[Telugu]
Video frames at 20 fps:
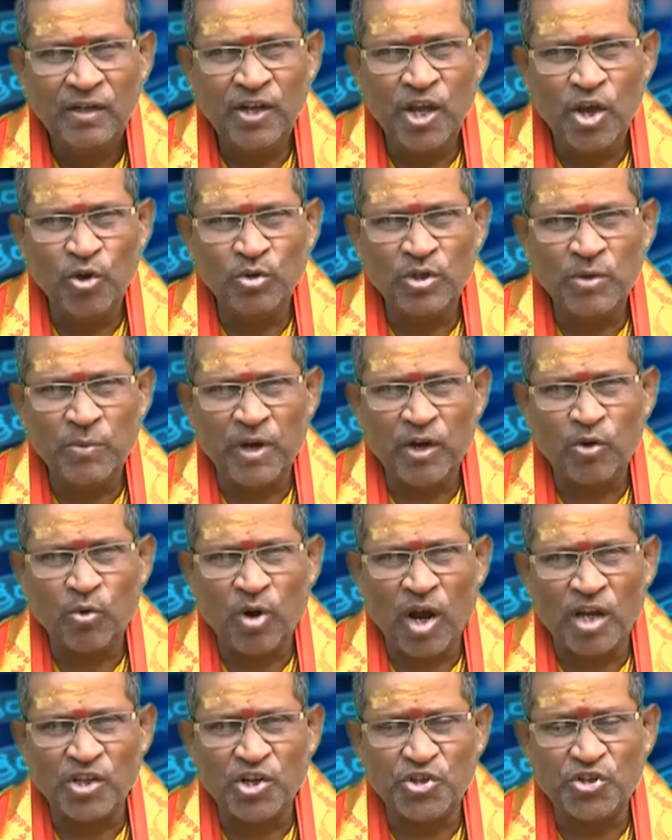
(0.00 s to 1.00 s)
నేను చివరకు
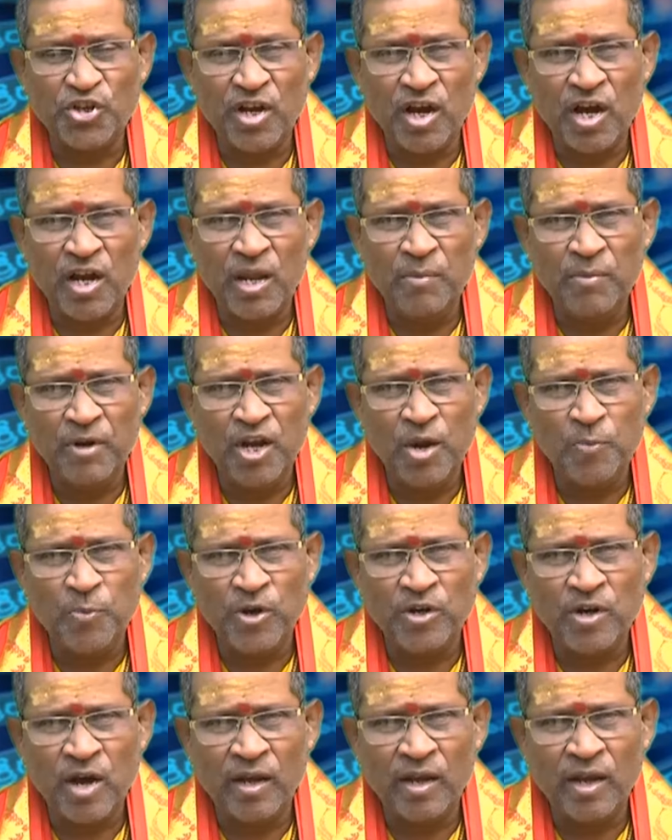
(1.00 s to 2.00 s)
రాజర్షిగానే
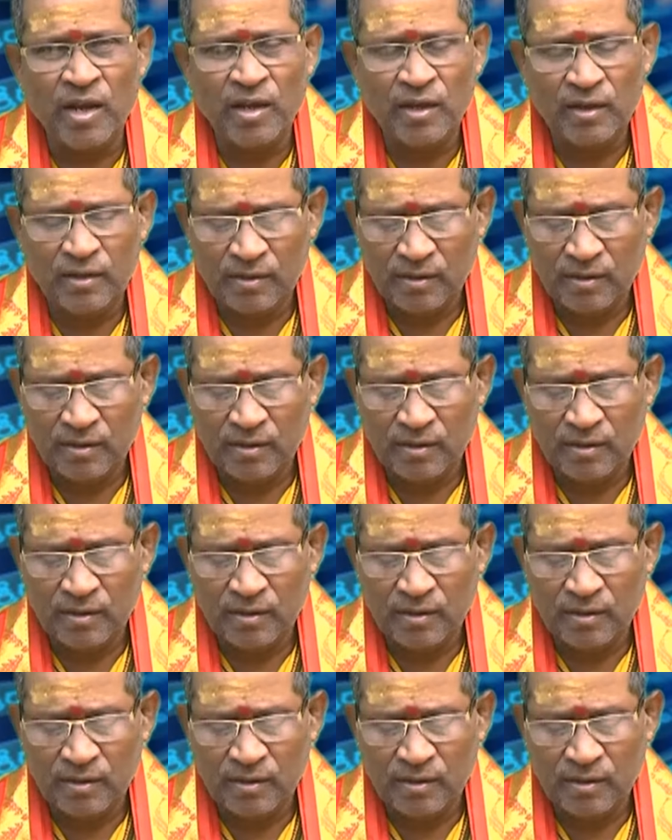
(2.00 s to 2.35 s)
మిగిలిపోయినానే